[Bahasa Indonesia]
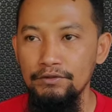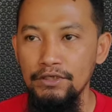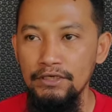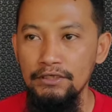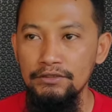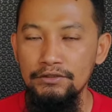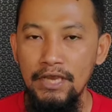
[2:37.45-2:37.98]

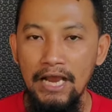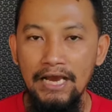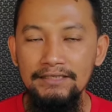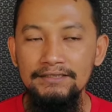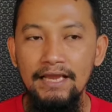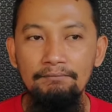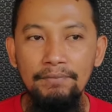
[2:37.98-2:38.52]
Jadi
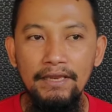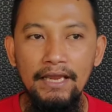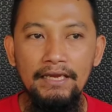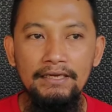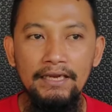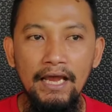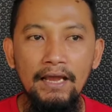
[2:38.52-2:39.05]
jangan sampai
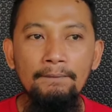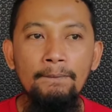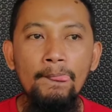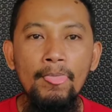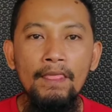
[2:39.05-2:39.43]
ada